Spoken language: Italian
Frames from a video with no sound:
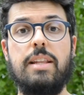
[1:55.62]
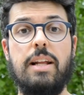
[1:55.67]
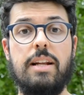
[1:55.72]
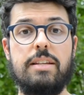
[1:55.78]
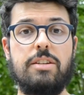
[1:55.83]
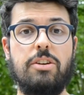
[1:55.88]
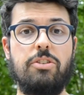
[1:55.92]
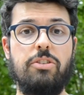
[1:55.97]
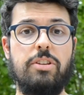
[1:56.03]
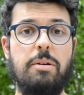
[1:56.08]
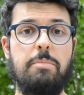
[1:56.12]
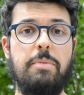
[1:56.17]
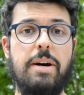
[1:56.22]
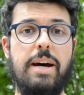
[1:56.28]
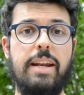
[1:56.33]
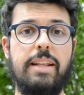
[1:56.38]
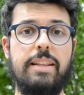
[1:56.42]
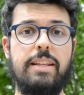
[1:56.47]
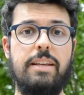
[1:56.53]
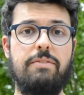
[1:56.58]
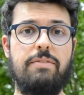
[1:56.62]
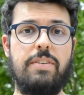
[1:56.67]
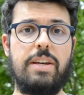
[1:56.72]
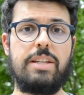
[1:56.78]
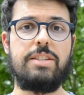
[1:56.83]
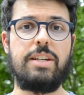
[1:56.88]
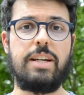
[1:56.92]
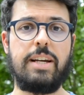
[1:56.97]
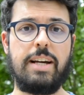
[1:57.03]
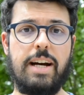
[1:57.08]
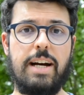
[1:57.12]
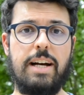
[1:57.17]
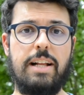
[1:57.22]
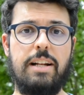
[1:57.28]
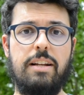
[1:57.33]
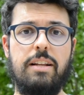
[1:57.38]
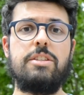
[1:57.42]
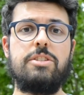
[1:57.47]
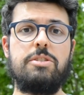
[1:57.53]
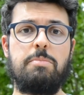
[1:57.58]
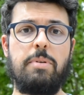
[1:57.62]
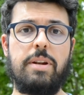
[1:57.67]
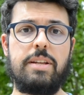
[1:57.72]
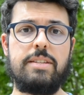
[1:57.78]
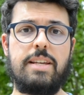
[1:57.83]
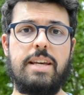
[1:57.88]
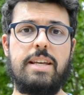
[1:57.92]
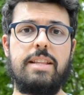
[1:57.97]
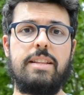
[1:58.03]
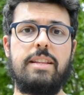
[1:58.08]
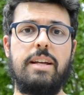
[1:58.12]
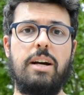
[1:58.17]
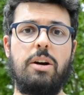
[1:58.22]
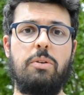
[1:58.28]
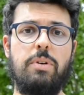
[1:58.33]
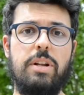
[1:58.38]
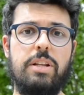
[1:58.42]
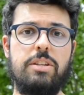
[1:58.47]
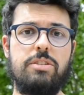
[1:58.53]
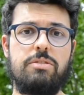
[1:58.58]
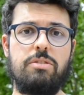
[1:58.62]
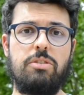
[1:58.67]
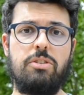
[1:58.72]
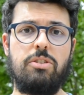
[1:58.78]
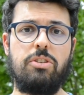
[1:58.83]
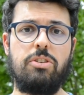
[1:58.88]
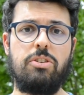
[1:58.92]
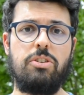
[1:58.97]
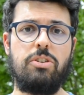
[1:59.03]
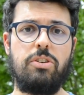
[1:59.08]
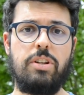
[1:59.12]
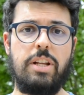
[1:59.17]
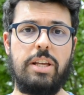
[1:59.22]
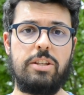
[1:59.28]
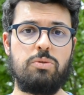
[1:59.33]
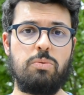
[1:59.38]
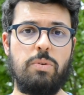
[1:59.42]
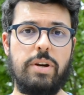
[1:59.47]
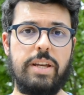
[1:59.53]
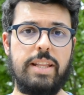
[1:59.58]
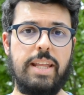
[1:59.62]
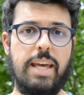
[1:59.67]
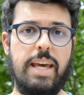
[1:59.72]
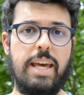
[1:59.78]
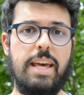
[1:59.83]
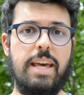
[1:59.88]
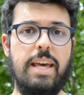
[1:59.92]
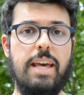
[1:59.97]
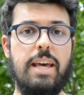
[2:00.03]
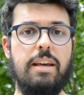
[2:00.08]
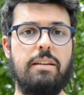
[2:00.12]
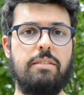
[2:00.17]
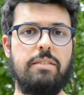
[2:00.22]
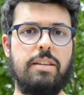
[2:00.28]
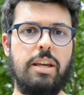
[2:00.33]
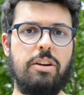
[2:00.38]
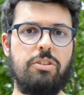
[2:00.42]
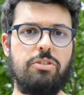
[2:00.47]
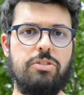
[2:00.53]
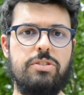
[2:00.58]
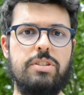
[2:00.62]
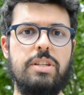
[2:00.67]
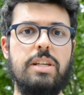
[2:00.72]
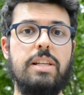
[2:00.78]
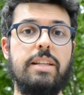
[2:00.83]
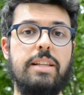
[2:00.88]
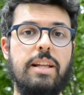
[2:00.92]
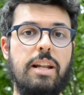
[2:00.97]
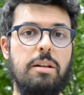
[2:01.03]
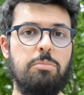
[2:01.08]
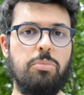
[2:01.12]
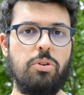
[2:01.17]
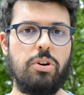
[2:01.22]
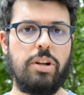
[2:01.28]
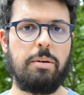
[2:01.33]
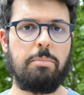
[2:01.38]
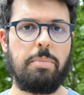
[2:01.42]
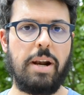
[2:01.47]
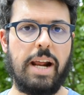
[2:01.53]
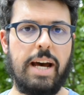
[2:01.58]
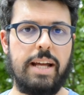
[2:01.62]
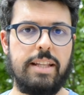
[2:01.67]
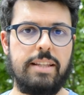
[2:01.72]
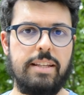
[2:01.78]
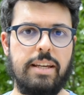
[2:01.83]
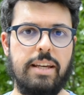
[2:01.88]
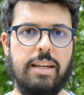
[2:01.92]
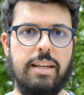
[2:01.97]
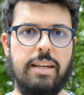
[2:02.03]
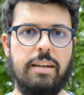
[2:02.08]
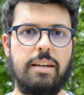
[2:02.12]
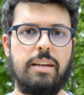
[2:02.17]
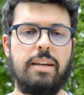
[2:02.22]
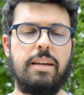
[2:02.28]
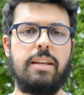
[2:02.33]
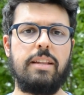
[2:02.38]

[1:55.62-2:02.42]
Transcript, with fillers: Nella seconda parte invece Cal ci presenta quali sono le sue idee, dei consigli, delle buone pratiche